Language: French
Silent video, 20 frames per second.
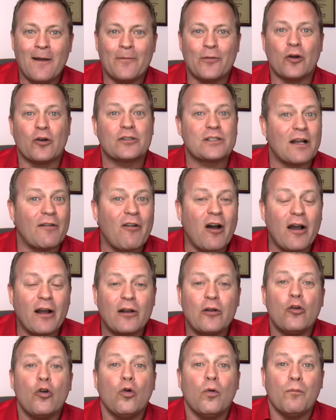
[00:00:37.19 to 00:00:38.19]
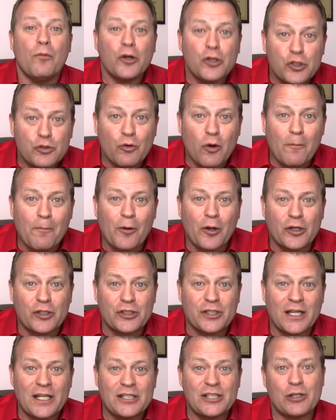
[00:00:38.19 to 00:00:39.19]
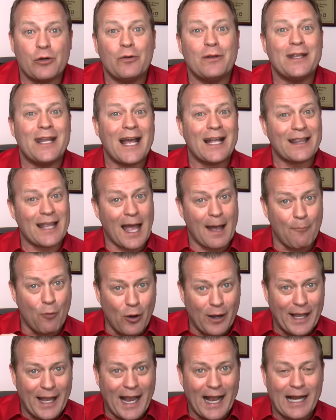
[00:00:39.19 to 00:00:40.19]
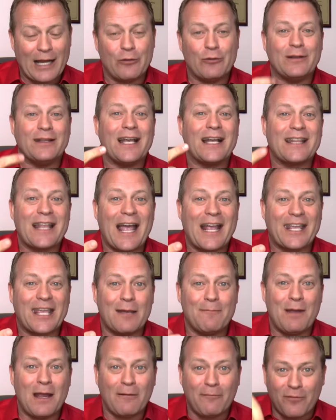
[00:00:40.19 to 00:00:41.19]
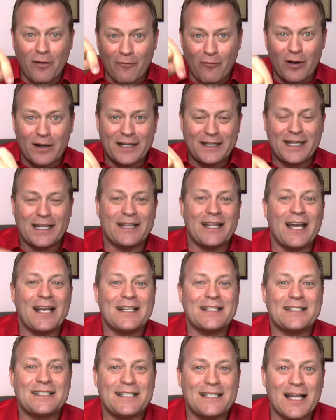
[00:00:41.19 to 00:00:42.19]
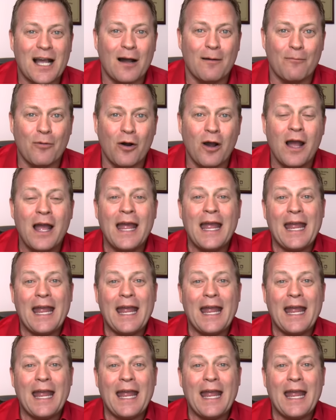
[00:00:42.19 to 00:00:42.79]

Donc, ça va avoir lieu au mois de juin prochain. J'ai une date à Montréal et une date à Québec. Vous pouvez voir les détails ici en bas.